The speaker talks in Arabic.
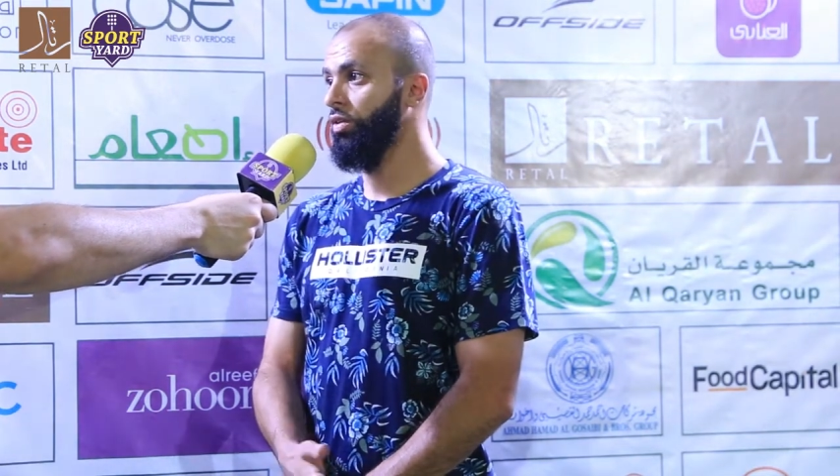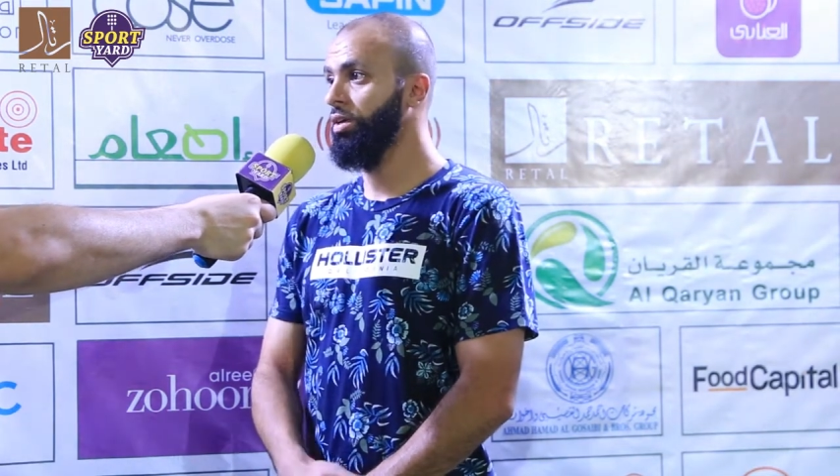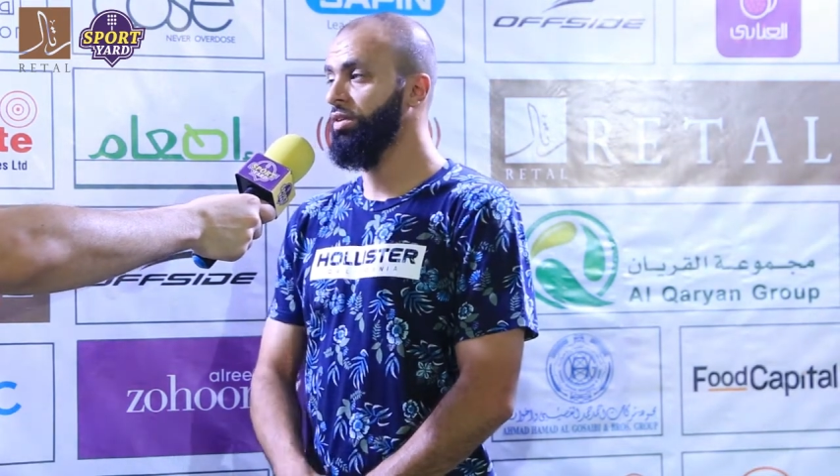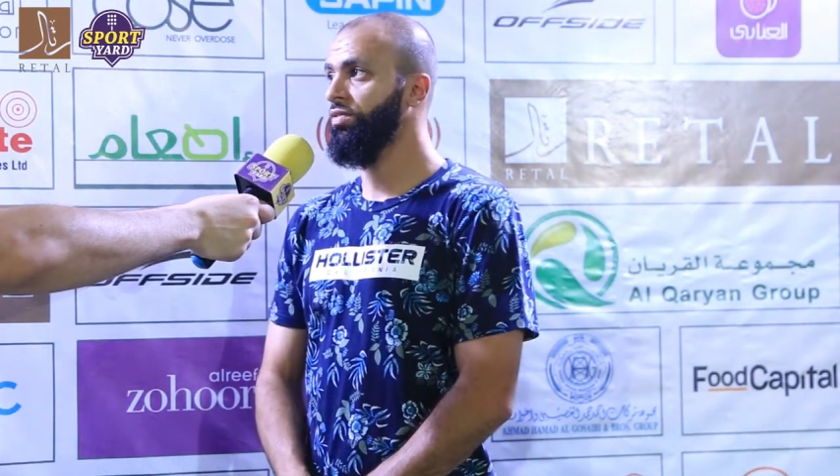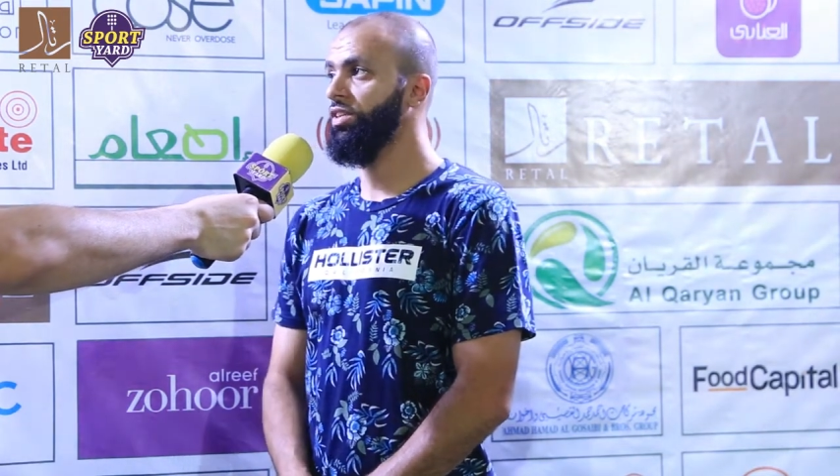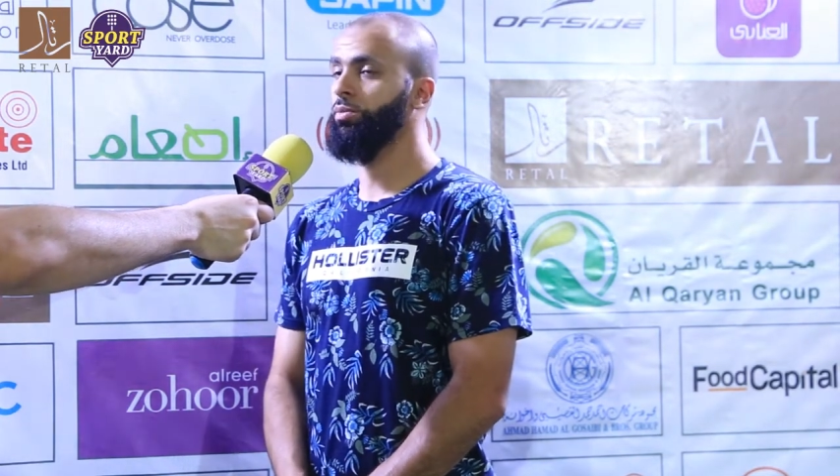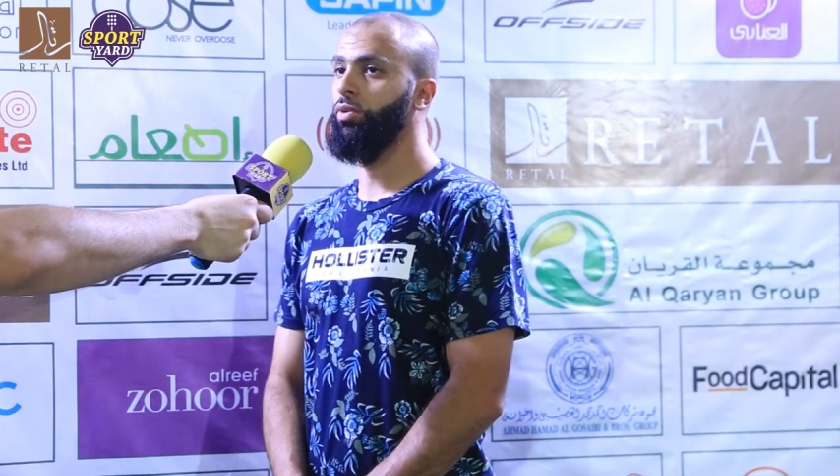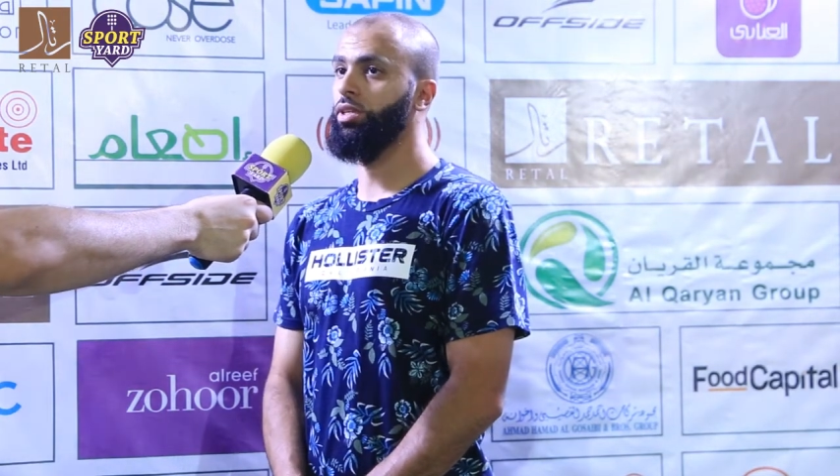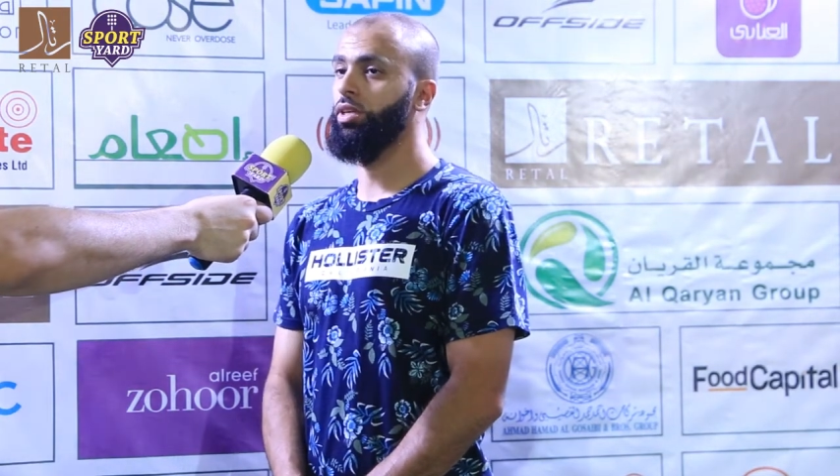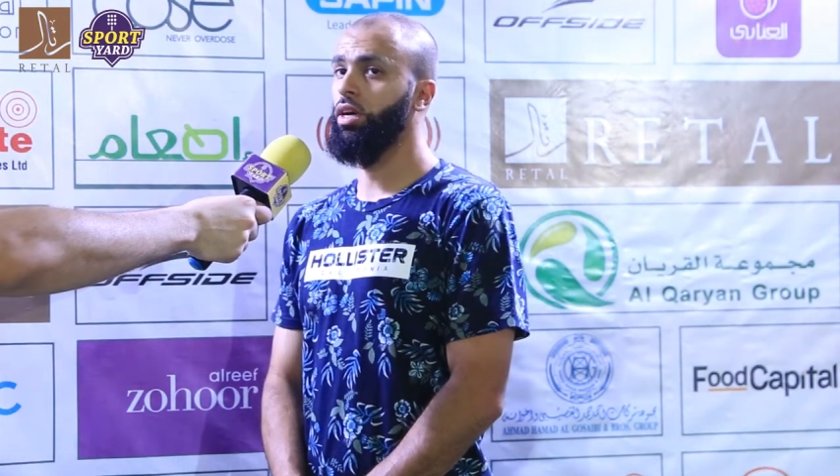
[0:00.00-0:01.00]
اقيمت في
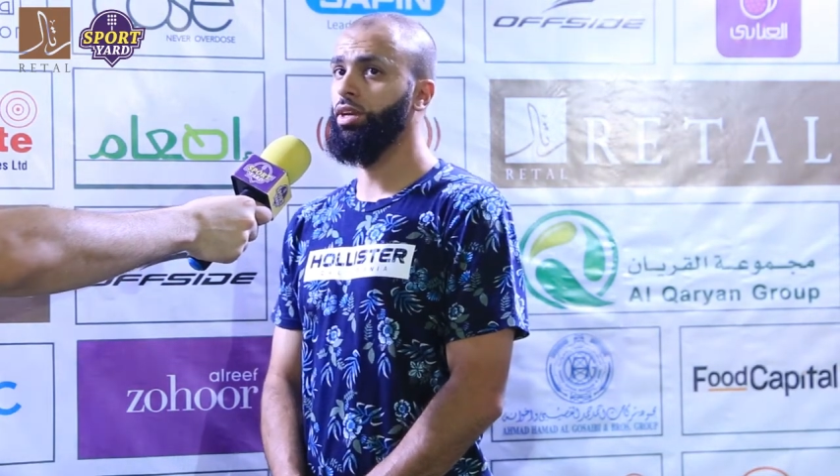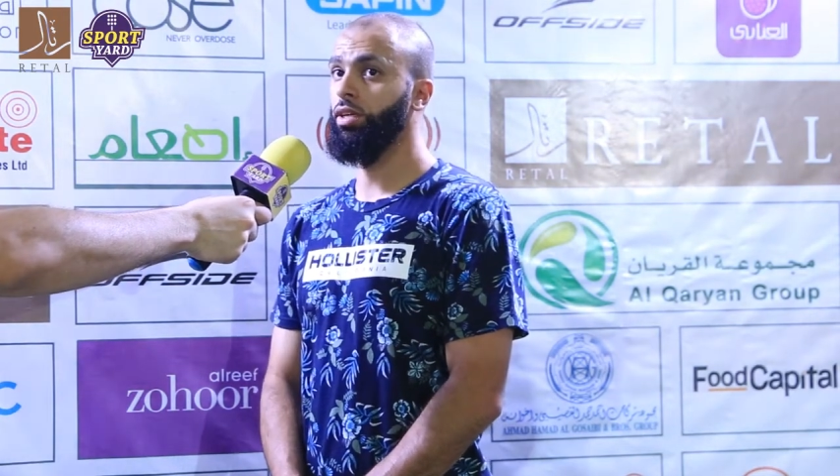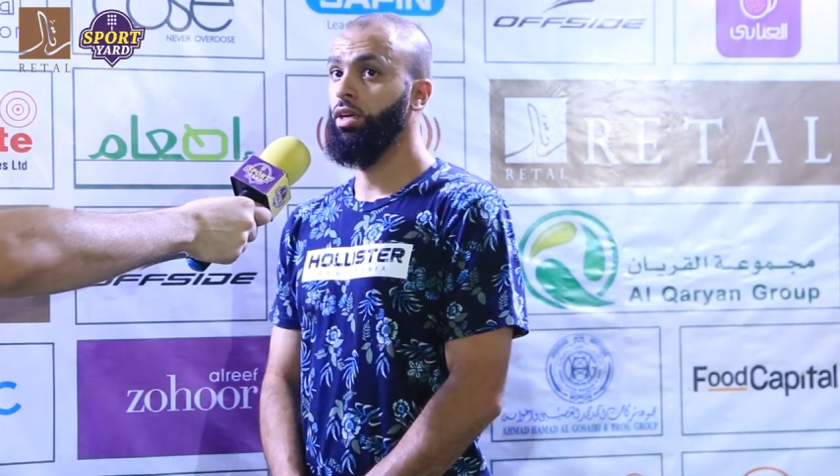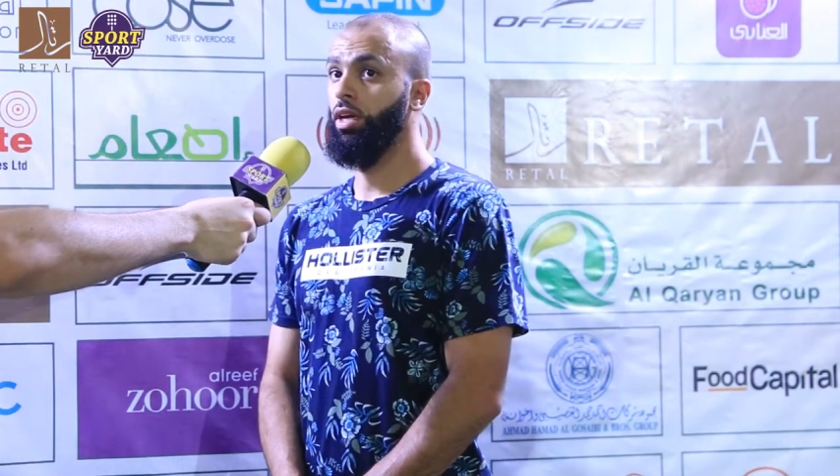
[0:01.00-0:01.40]
سبورت يارد